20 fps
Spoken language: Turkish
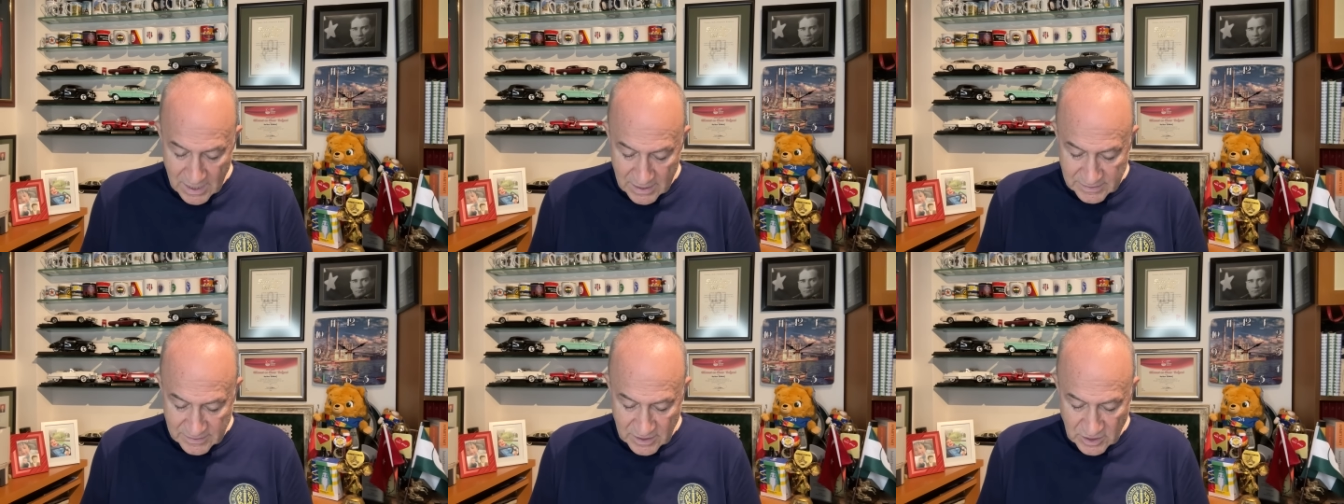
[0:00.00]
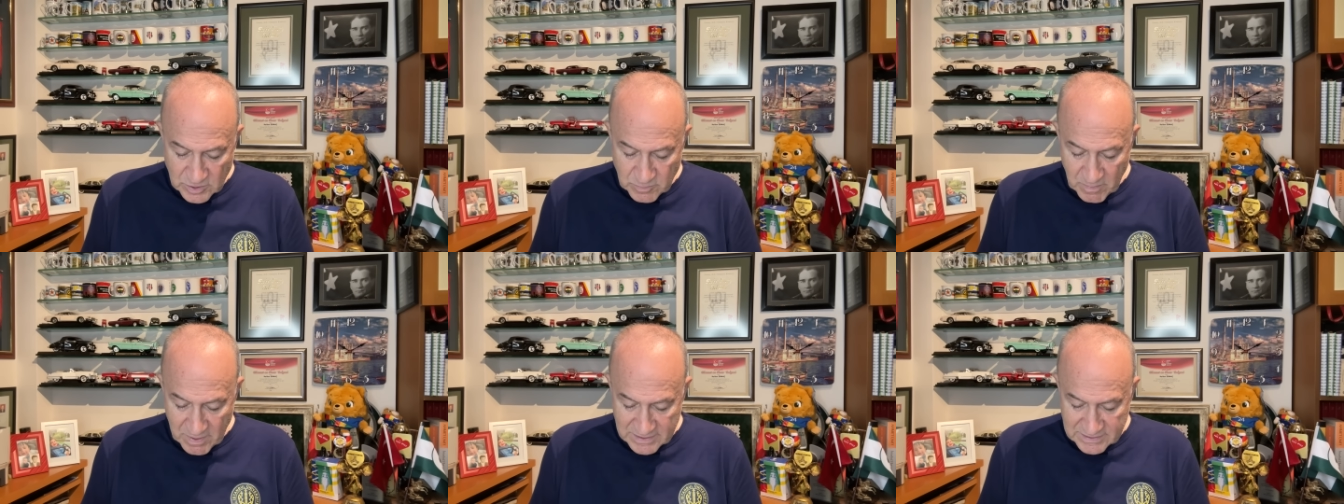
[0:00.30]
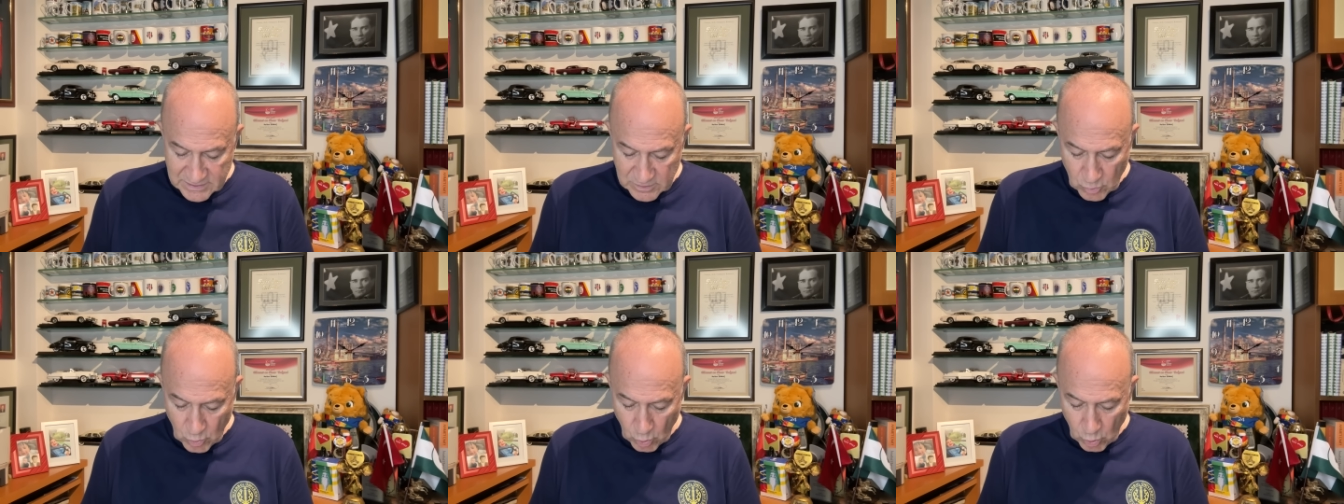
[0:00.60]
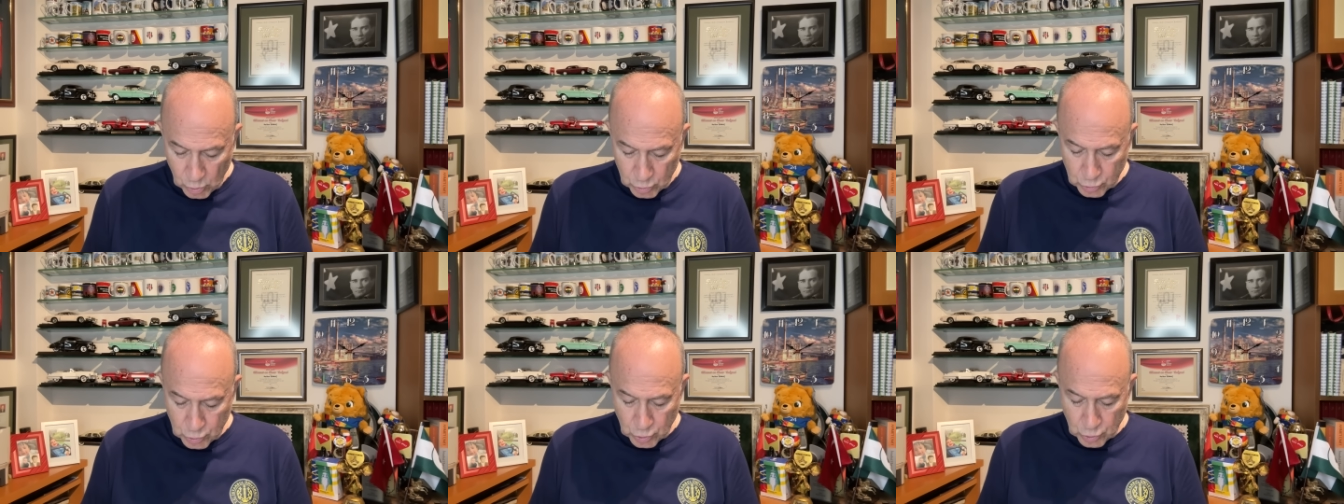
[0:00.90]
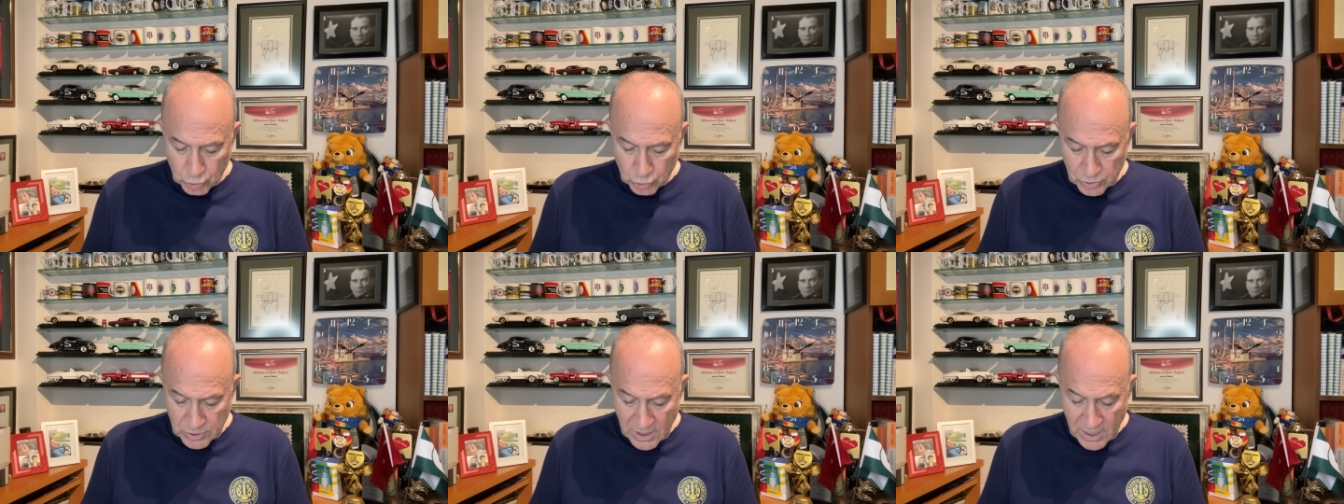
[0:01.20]
anlaşmazlık
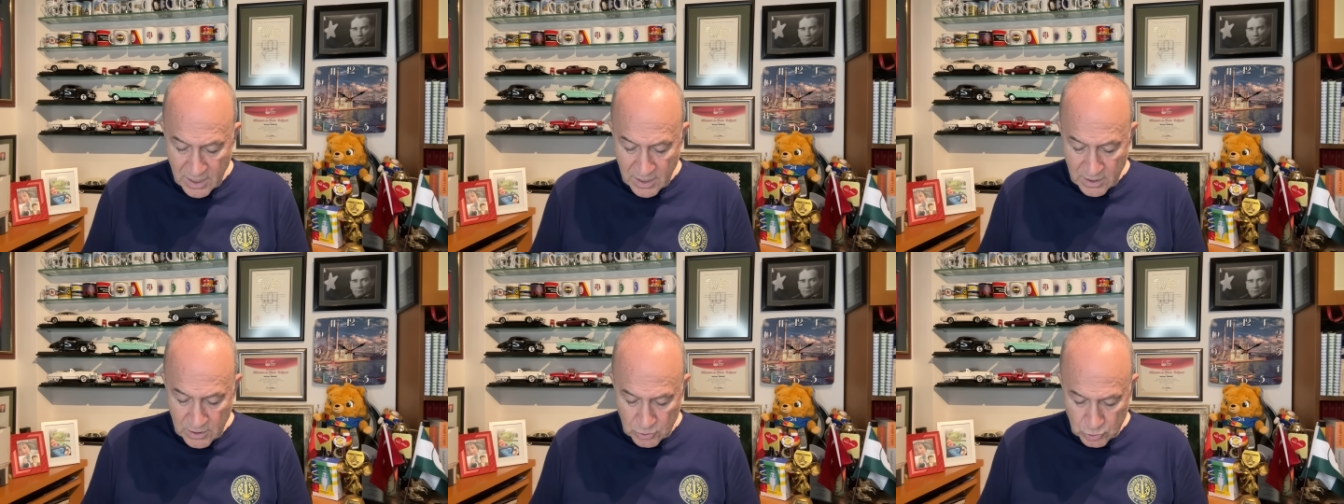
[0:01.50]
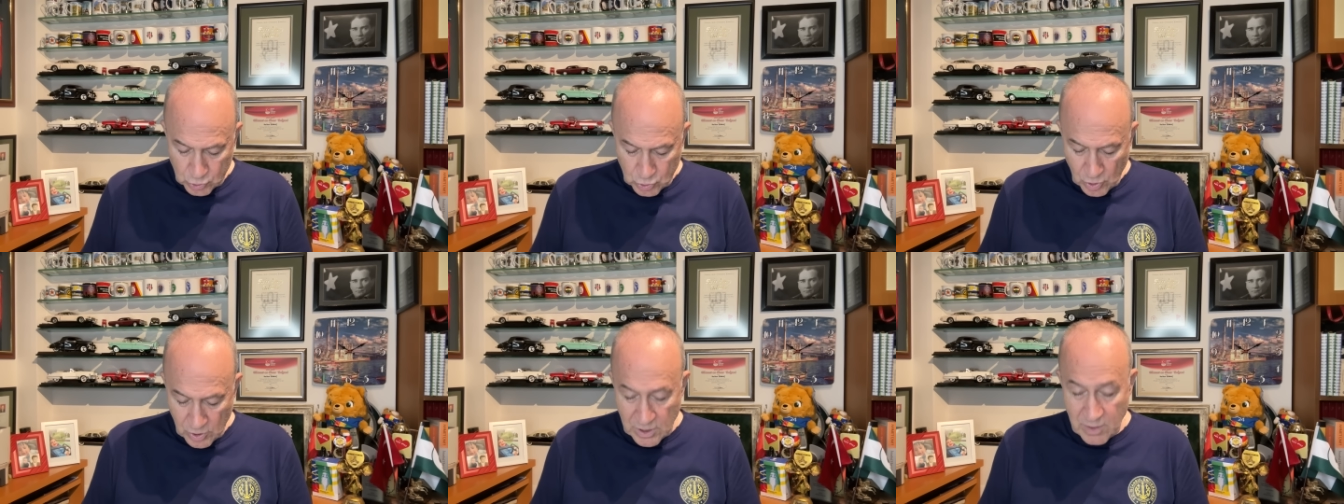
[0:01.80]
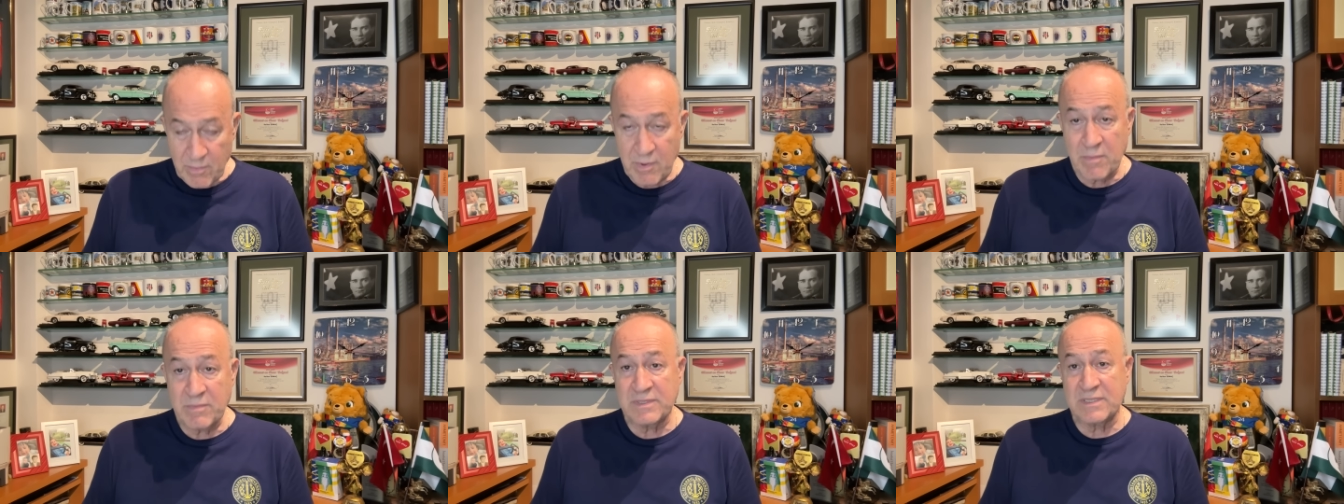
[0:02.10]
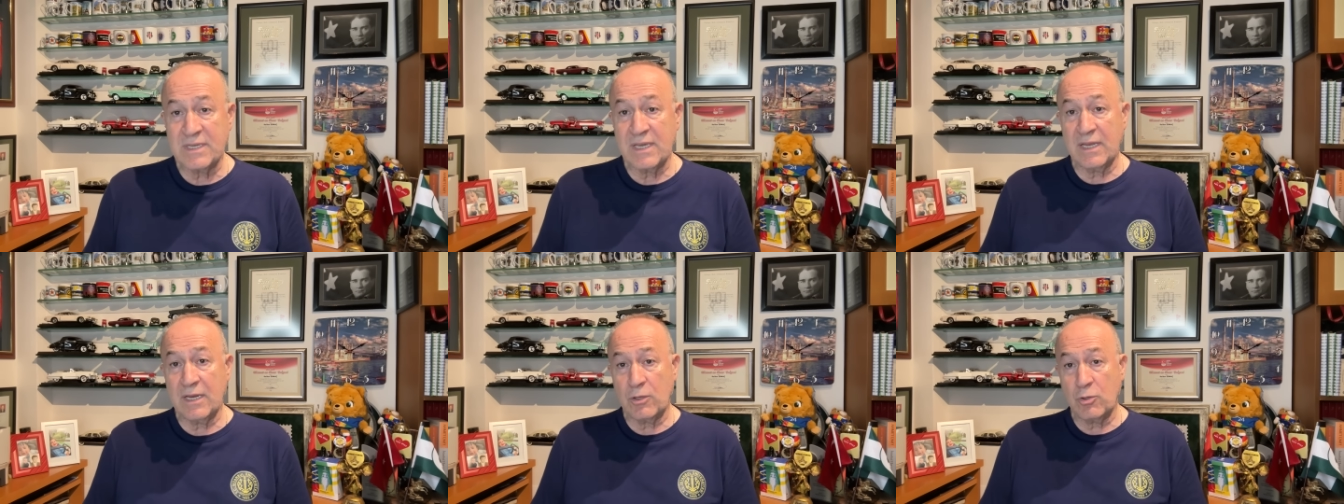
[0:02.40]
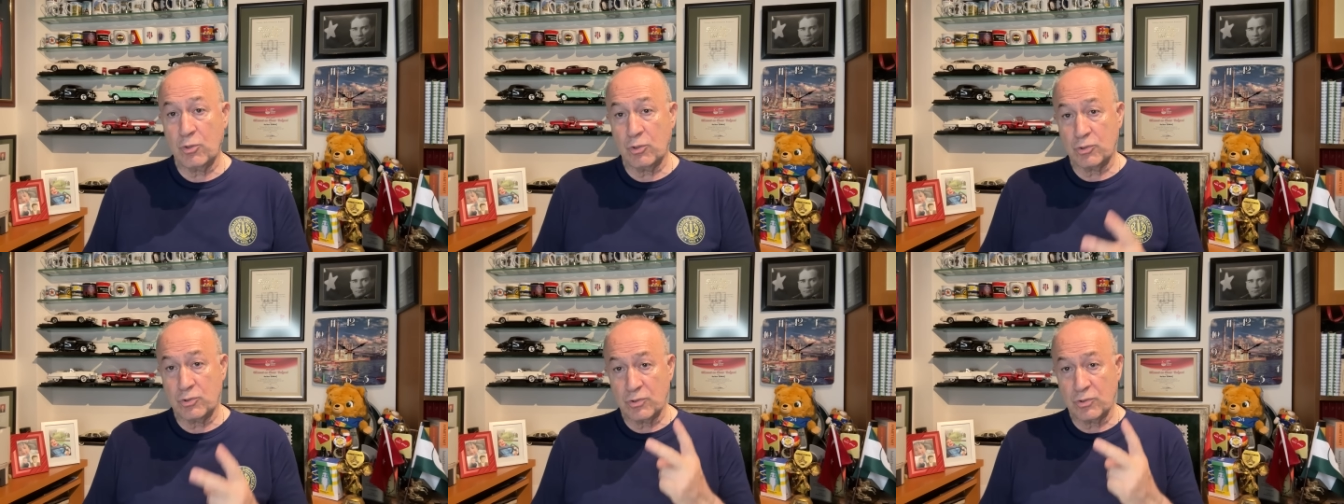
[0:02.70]
olduğunu da söylememiz gerekiyor.